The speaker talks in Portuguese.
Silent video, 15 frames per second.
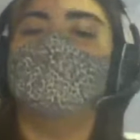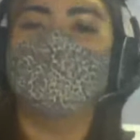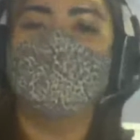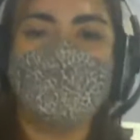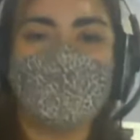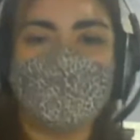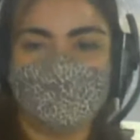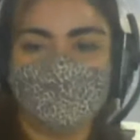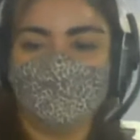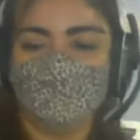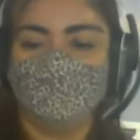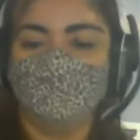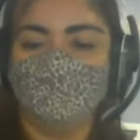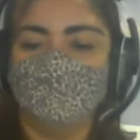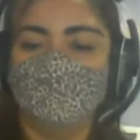de
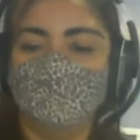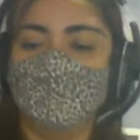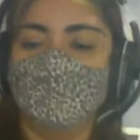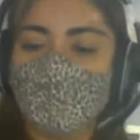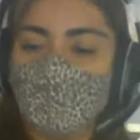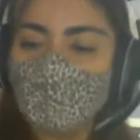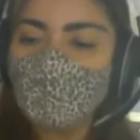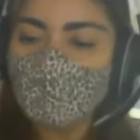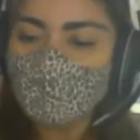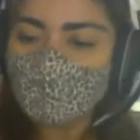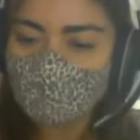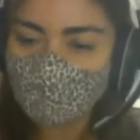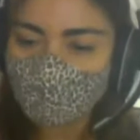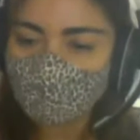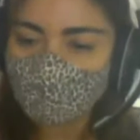casa, alguma
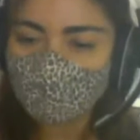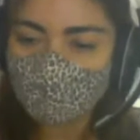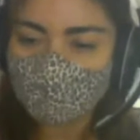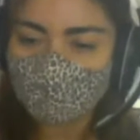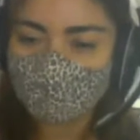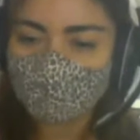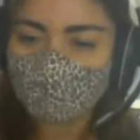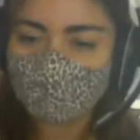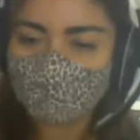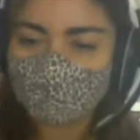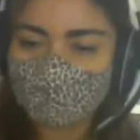dúvida?